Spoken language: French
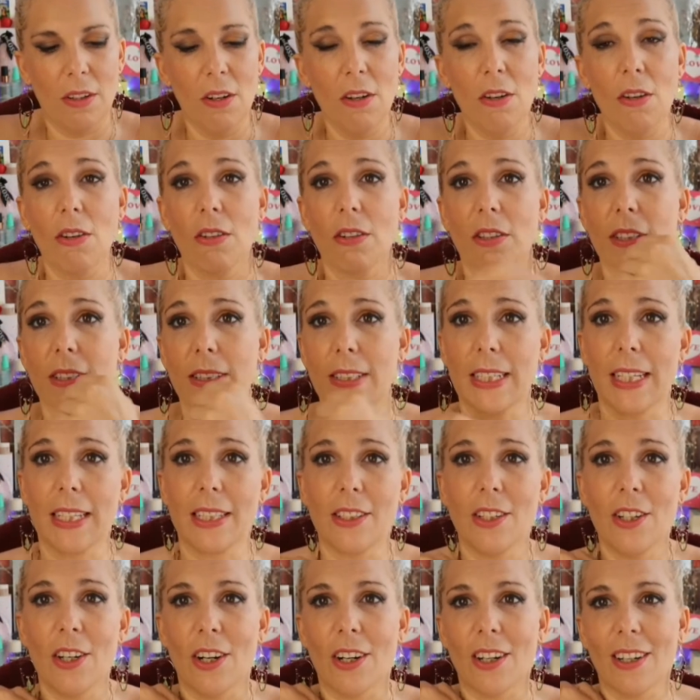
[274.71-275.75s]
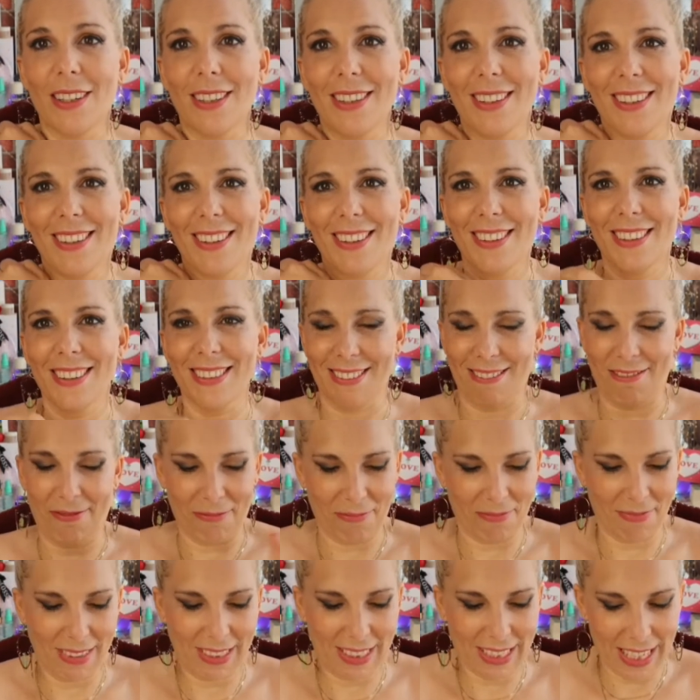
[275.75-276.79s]
Oh, j'adore.
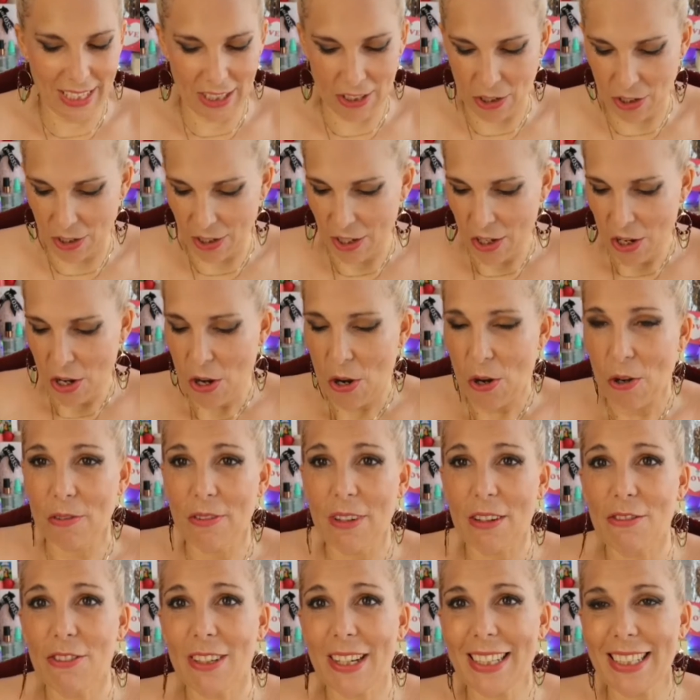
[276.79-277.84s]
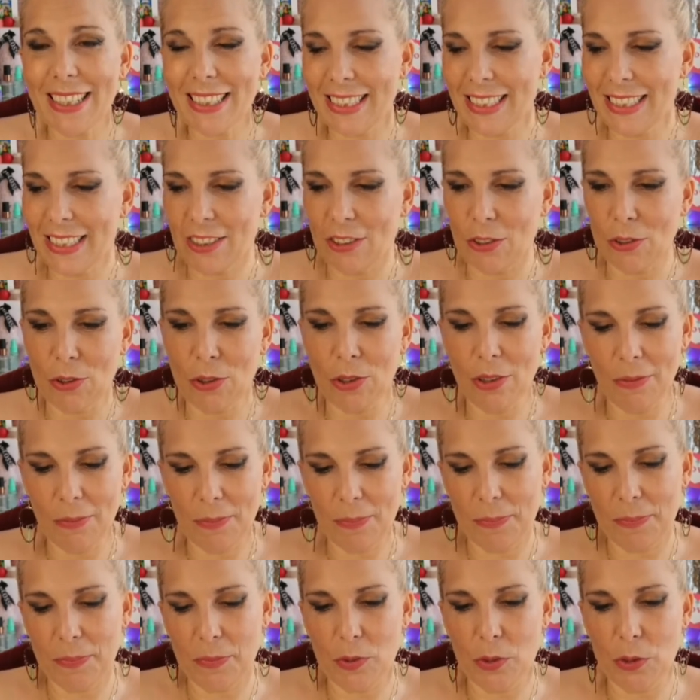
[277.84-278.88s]
J'adore. On va voir l'édito
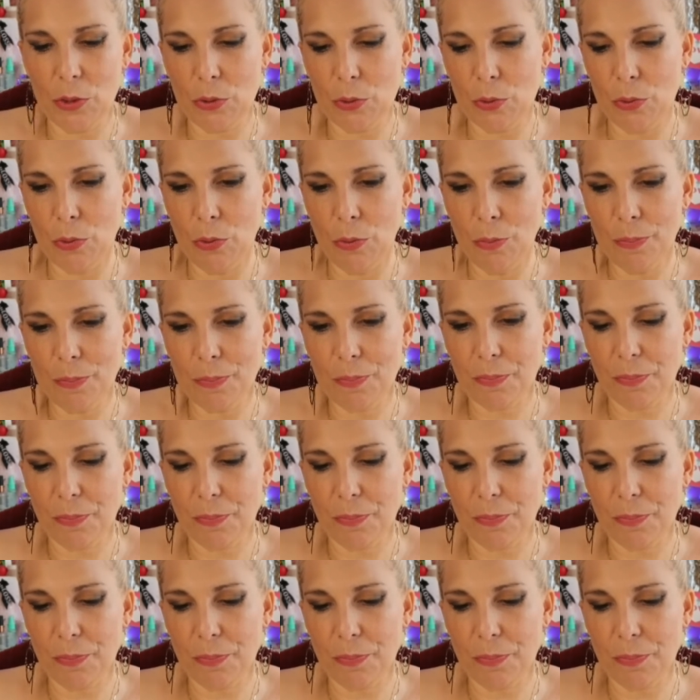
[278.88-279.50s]
du coup.